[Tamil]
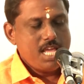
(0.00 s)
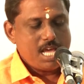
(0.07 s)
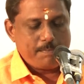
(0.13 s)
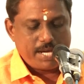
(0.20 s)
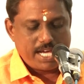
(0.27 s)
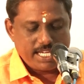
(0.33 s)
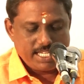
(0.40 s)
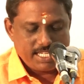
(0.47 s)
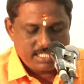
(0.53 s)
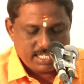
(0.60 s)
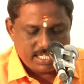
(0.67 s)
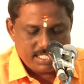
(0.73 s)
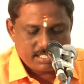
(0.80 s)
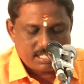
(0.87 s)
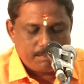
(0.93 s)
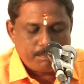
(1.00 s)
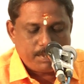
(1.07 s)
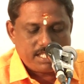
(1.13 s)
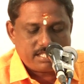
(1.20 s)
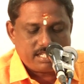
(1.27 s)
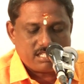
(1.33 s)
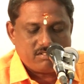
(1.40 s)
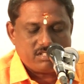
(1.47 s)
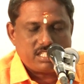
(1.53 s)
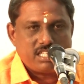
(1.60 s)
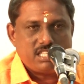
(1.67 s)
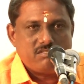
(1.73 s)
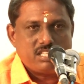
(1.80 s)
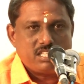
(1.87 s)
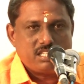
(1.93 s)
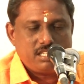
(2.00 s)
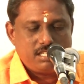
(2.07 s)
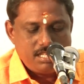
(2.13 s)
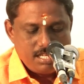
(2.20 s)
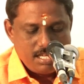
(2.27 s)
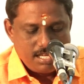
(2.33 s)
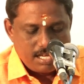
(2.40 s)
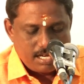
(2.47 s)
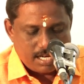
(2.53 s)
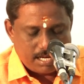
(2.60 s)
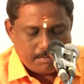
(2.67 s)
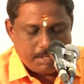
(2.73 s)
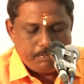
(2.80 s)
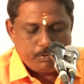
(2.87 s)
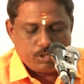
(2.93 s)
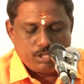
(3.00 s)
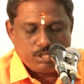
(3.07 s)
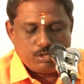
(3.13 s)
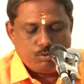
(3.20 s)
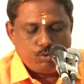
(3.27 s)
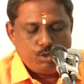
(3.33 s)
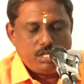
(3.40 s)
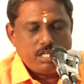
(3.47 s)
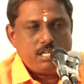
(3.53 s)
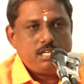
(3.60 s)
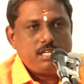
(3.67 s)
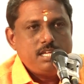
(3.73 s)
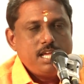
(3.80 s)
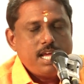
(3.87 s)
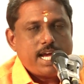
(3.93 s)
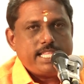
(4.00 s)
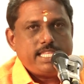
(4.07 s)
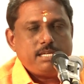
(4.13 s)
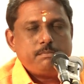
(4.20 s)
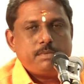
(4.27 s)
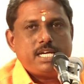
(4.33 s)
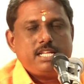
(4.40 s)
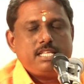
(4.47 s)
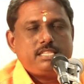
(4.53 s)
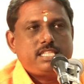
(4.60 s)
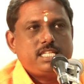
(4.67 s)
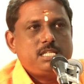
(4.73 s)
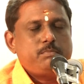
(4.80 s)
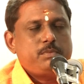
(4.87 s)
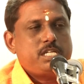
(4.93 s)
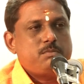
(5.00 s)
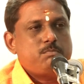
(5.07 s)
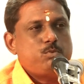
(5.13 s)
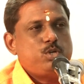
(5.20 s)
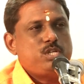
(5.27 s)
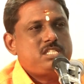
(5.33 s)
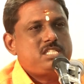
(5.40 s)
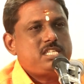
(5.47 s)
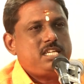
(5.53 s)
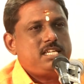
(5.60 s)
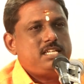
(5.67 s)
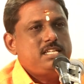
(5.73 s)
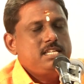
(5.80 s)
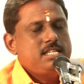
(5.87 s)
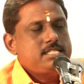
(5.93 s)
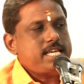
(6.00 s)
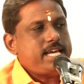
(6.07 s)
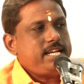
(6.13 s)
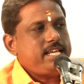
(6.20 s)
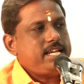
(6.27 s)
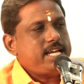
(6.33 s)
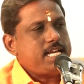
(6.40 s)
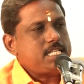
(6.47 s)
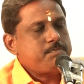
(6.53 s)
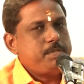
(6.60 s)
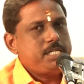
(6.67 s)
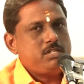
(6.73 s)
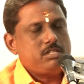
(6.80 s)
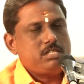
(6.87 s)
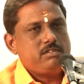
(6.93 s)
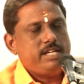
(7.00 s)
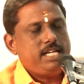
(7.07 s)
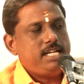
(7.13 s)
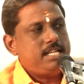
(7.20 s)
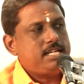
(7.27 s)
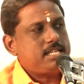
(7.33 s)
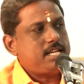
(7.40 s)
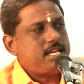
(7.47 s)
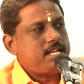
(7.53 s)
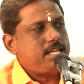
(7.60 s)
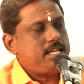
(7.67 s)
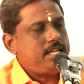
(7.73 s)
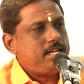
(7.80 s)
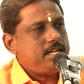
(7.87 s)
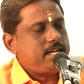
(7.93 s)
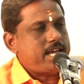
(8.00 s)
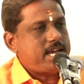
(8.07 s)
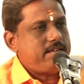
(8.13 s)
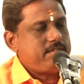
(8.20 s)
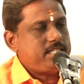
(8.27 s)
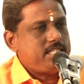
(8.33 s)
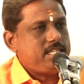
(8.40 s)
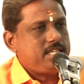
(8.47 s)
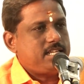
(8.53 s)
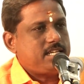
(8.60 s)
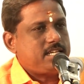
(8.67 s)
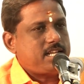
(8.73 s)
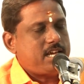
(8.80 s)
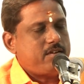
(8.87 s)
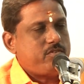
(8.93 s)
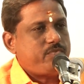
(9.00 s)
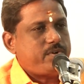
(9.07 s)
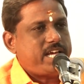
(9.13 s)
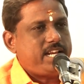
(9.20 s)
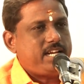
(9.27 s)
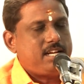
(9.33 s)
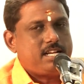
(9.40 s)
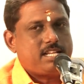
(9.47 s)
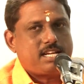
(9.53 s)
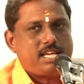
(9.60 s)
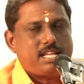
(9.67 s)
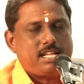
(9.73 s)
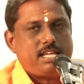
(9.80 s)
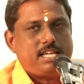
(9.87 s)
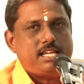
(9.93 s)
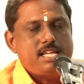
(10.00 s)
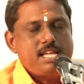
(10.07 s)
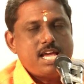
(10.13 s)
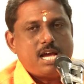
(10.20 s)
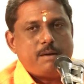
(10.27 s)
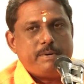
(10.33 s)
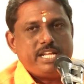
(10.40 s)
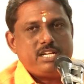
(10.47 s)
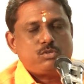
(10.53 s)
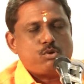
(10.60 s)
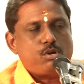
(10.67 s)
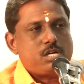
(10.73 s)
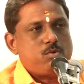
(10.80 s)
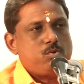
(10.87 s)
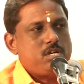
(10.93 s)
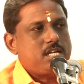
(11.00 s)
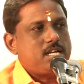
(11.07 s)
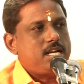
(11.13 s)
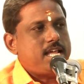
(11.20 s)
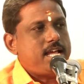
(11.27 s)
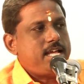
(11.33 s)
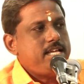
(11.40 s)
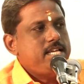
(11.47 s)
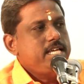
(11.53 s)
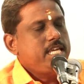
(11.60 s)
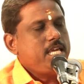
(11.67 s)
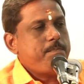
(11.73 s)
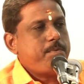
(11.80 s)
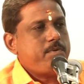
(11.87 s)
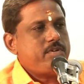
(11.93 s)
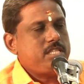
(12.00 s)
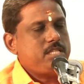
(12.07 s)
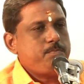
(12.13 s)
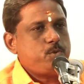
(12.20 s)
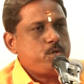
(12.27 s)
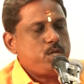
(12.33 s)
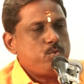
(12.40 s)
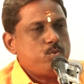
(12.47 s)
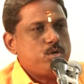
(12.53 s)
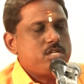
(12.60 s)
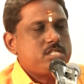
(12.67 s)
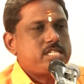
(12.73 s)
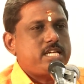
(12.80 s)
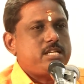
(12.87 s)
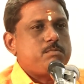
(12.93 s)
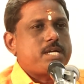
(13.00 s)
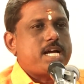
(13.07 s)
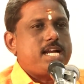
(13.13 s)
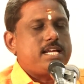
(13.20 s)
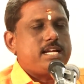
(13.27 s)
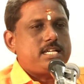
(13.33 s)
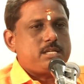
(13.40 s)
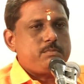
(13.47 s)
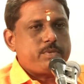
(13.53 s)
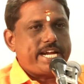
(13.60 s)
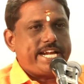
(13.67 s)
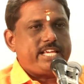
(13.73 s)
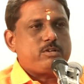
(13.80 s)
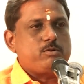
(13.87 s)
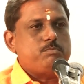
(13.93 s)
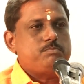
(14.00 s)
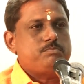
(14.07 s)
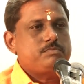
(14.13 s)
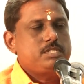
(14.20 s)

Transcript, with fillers: அப்போ ஹையர் ஸ்டடீஸ் கம்ப்ளீஷனுக்கு வந்து இது வந்து அமைப்பு வந்து உண்டு அதே மாதிரி திருமணம் முடித்து சார் எங்கள் ஹஸ்பண்ட் வந்து வெளியில் இருக்கிறாரு நான் வந்து இங்கே இருக்கிறேன் அவர் ஃபாரினில் இருக்கிறாரு அப்படின்னு சொல்கிறவங்களுக்கெல்லாம் இப்போ வந்து போய் ஒன்று சேரும் காலகட்டம் கிடைக்கும்